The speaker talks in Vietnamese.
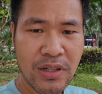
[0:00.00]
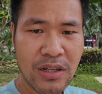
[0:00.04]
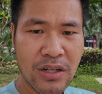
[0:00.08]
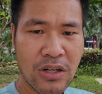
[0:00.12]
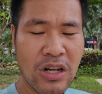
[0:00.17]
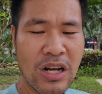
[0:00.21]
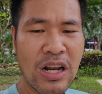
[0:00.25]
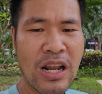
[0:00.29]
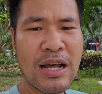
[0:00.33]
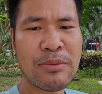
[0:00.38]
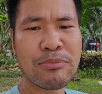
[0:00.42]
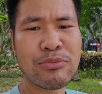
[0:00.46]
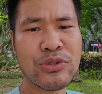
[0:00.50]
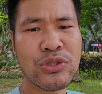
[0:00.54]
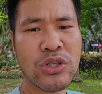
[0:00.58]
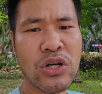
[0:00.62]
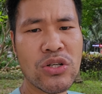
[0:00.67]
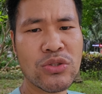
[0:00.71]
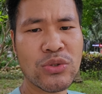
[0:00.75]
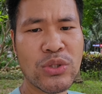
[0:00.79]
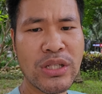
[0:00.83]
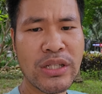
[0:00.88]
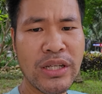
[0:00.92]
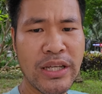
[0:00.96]
nó làm
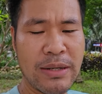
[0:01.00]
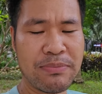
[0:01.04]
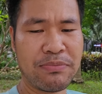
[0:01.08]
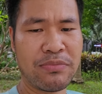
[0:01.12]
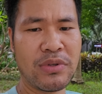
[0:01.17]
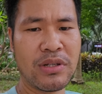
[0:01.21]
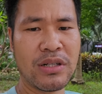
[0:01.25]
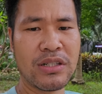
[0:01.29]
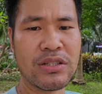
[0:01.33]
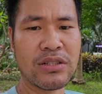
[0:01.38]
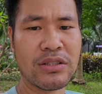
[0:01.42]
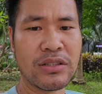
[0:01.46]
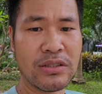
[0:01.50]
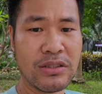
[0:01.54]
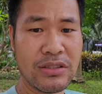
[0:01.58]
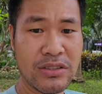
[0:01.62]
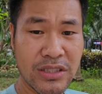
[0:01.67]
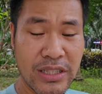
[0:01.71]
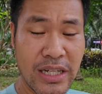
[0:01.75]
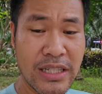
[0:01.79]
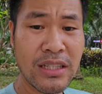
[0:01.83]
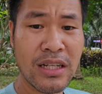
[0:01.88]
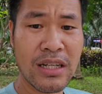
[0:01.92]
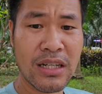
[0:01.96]
cho doanh nghiệp uh,
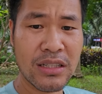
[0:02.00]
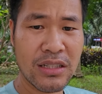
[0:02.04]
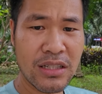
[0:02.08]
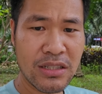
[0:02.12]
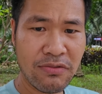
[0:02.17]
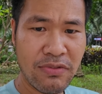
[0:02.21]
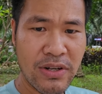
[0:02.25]
dễ thở hơn,